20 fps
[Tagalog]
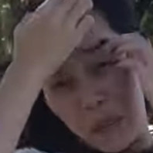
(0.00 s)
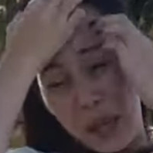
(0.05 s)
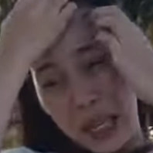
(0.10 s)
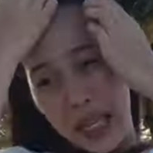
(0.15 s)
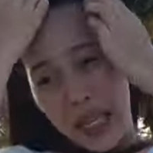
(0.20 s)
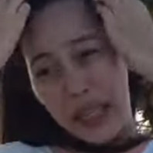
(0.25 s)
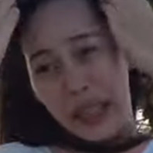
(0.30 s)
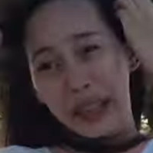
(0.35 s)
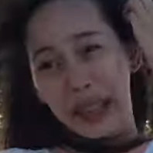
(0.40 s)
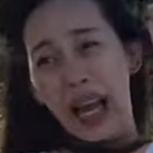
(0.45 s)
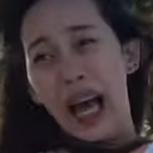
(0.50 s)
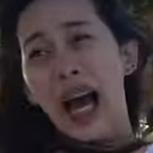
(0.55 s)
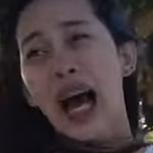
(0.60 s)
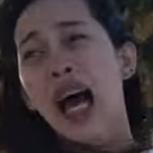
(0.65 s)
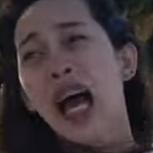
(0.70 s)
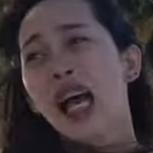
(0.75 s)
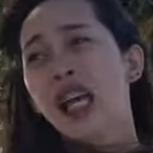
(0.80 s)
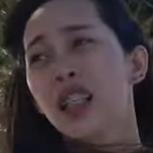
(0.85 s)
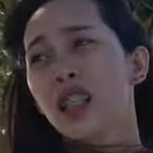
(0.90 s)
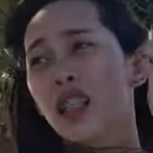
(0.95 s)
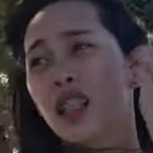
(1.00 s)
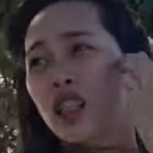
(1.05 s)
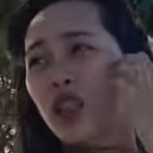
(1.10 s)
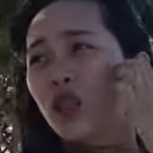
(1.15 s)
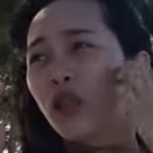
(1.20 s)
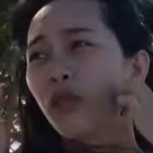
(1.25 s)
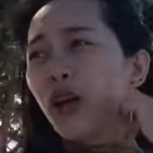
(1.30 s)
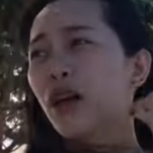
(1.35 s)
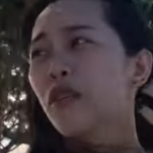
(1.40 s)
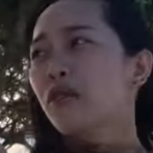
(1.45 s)
Nagbalikan na.
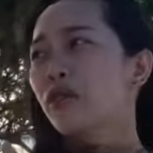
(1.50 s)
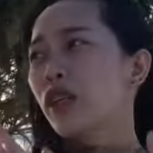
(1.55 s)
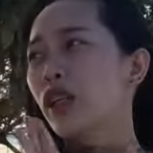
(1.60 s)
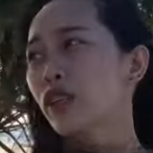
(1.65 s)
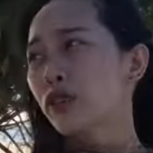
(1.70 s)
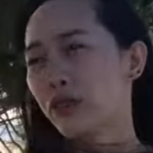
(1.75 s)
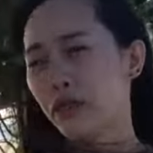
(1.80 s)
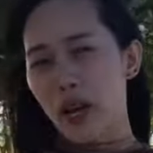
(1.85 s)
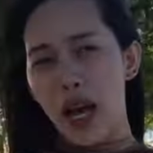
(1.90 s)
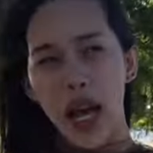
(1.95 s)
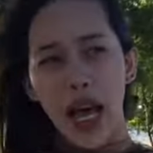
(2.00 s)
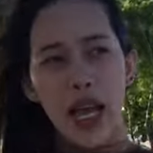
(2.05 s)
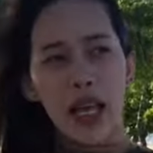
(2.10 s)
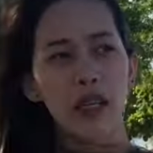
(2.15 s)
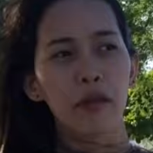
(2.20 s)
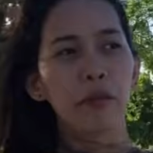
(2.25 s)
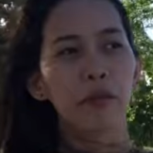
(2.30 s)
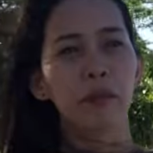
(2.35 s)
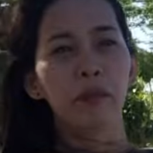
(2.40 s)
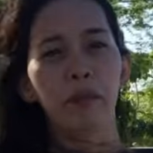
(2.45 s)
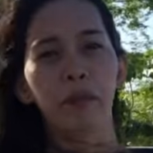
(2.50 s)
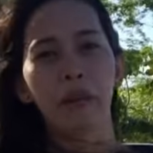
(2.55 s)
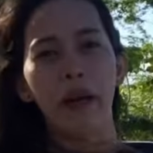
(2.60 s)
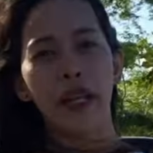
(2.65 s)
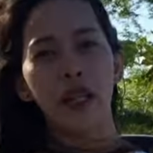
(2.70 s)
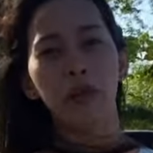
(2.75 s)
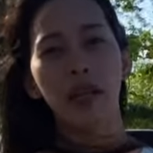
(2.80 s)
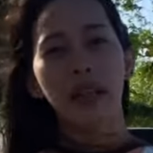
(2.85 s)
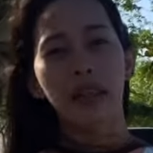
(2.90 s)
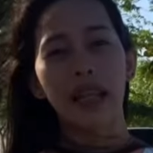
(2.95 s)
It's November 5.
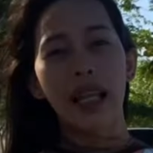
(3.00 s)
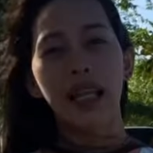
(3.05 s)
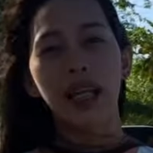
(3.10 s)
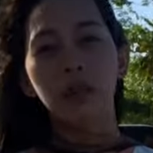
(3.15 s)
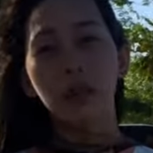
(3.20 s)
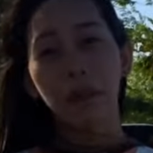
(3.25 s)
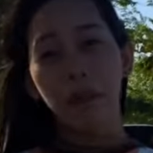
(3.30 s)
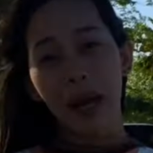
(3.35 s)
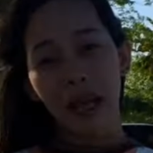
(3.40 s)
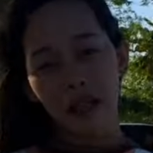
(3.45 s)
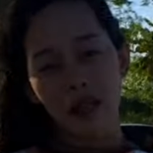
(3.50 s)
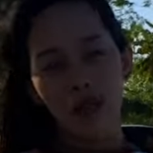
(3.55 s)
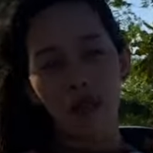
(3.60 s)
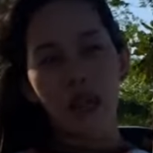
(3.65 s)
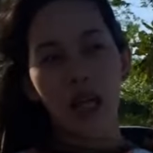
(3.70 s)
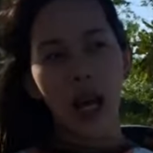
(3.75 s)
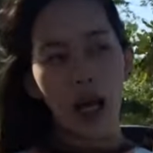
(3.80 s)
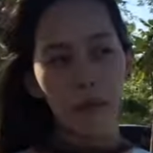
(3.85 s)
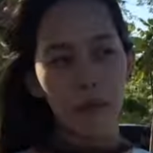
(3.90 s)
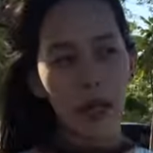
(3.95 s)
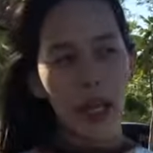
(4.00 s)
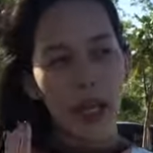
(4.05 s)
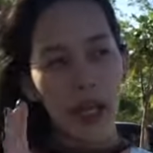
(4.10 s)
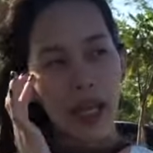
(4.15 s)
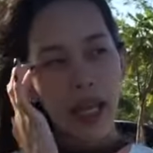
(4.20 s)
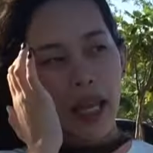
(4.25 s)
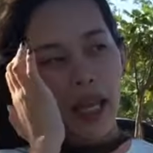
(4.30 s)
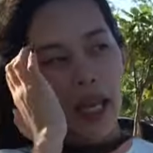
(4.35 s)
Pero may talaga may pasok na kami.